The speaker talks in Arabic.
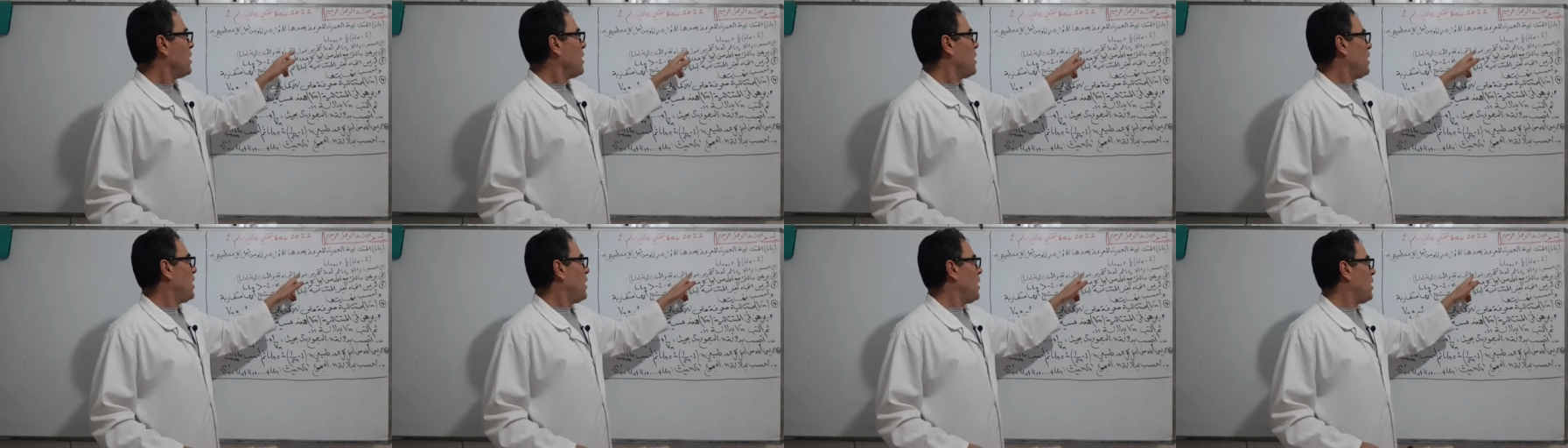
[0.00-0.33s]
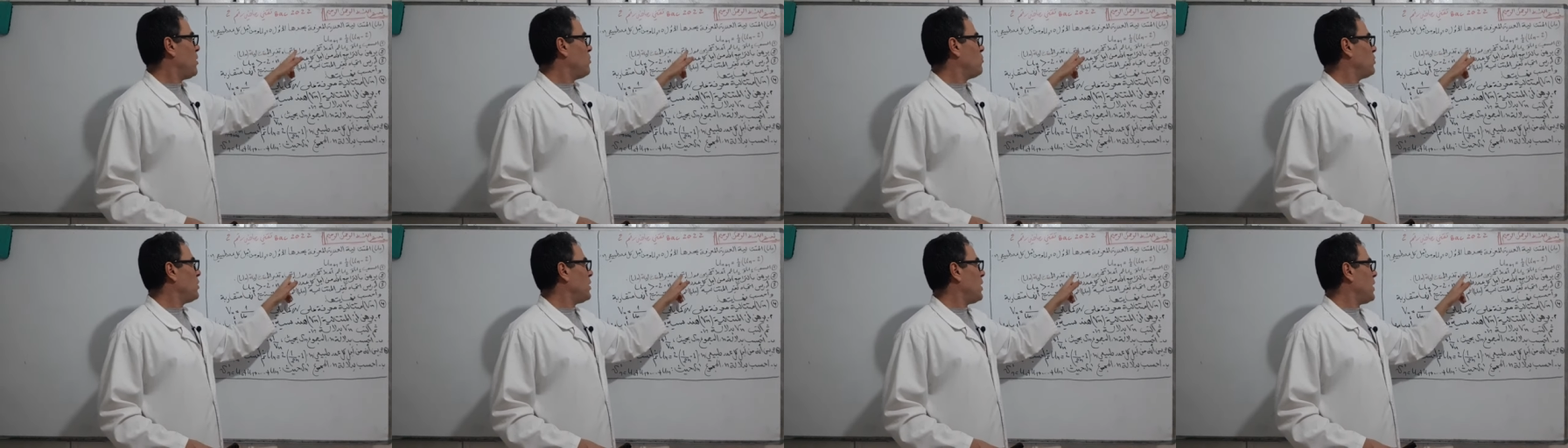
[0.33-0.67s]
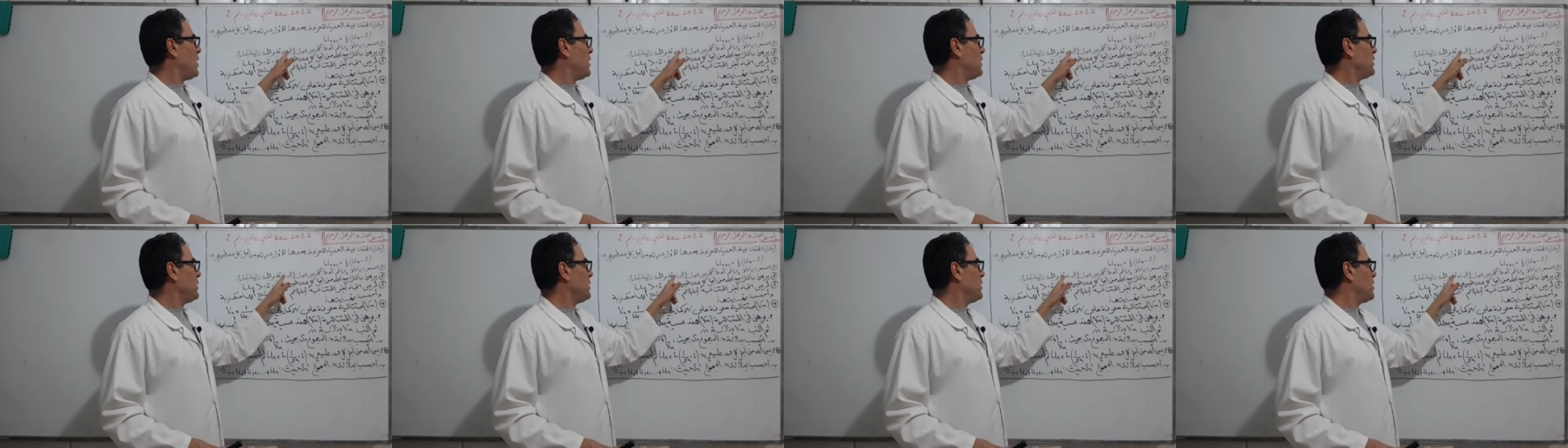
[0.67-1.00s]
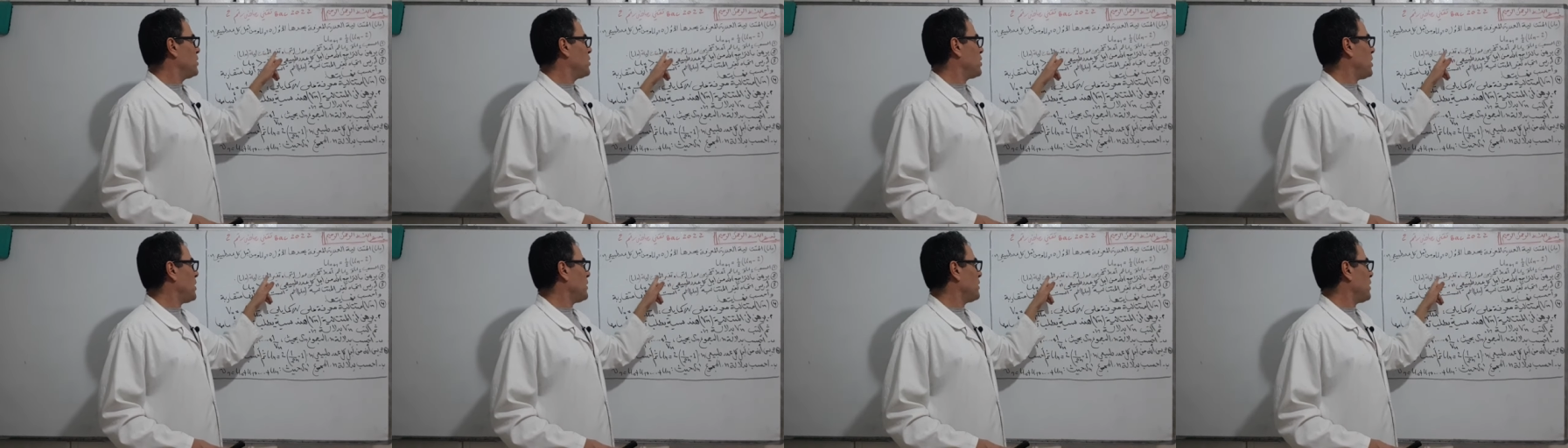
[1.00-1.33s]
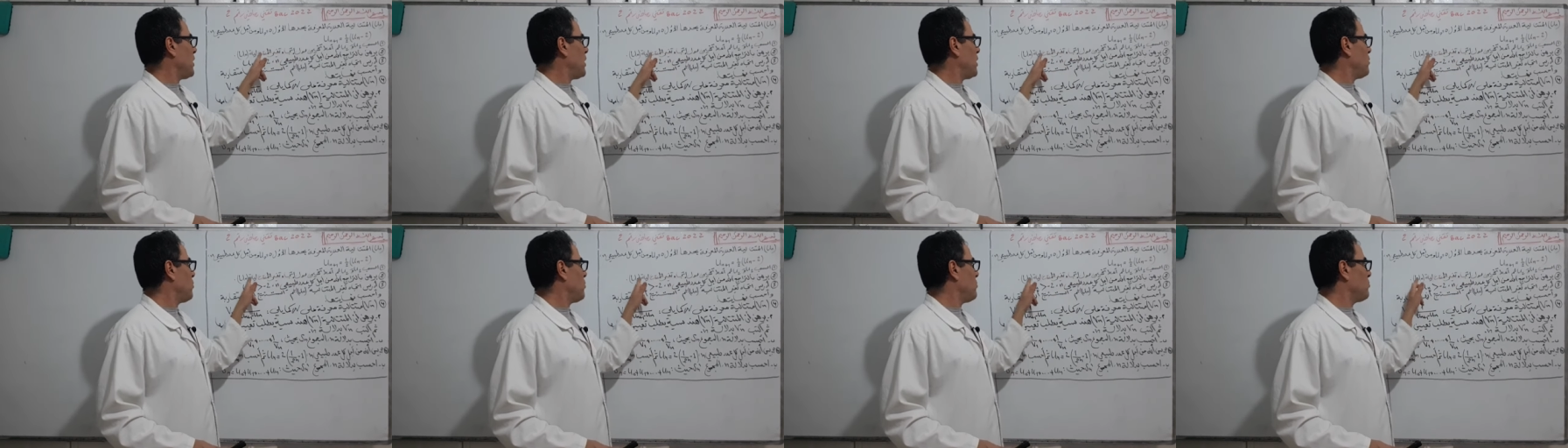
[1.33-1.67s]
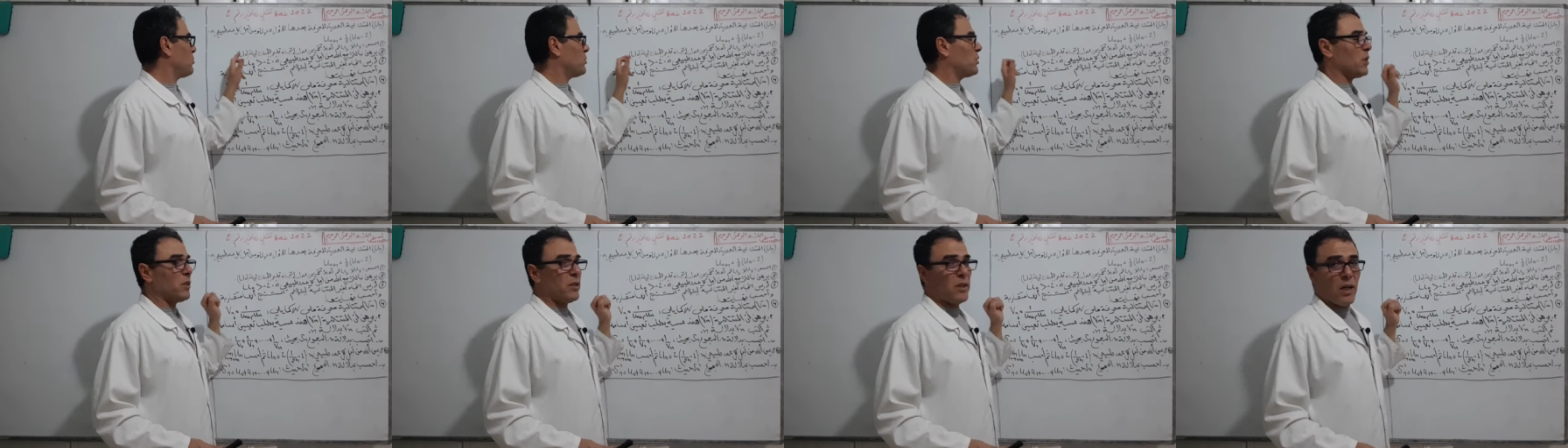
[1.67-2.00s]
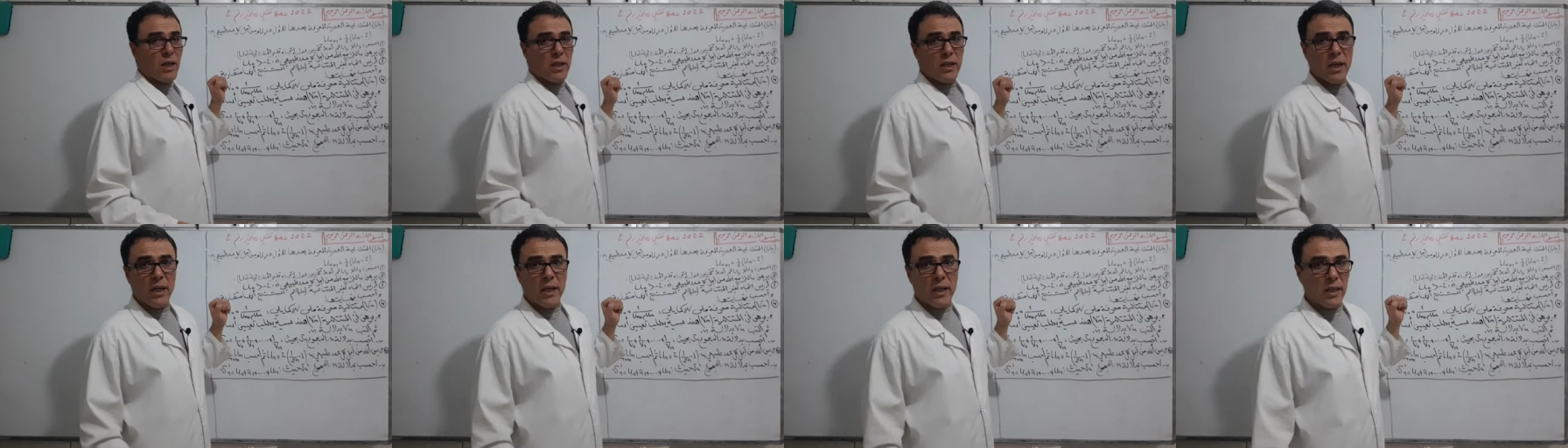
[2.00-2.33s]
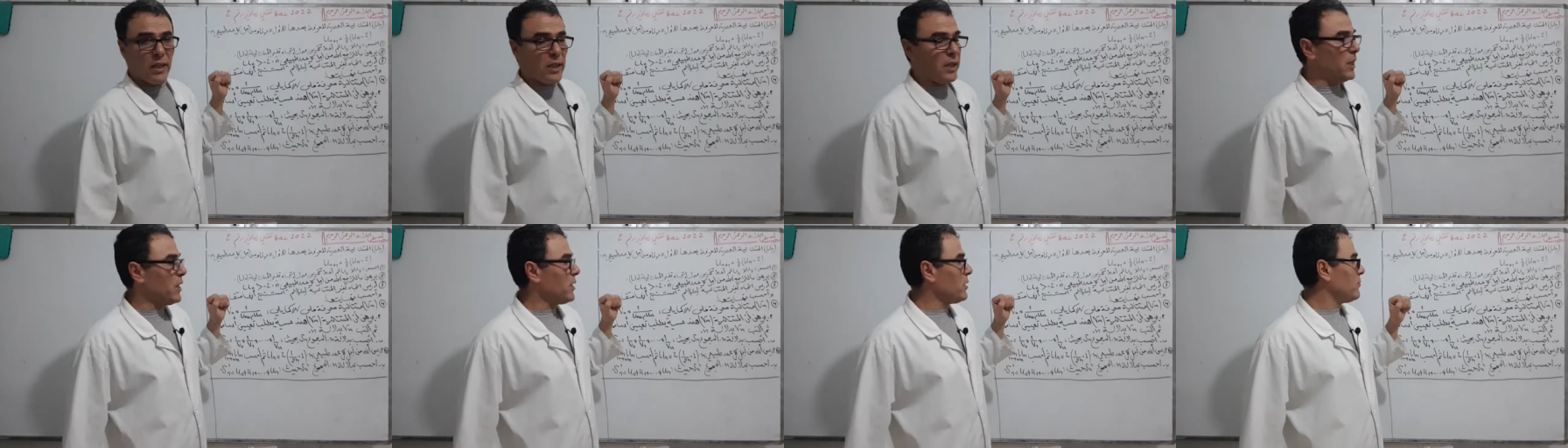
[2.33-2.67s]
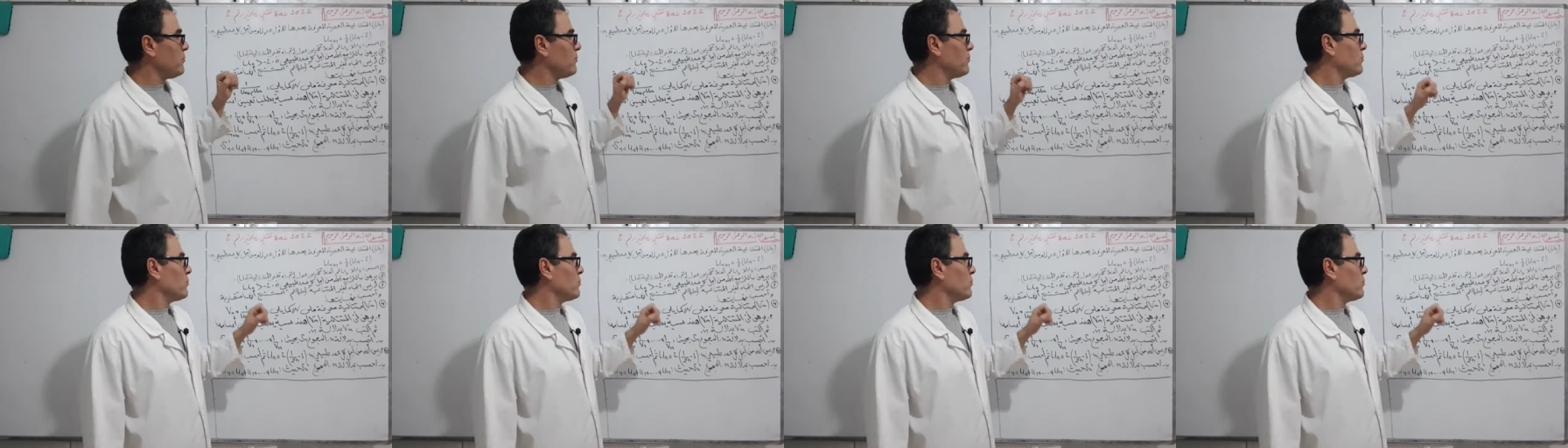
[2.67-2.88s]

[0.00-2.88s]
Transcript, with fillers: حول اتجاه تغير متتالية إلى أن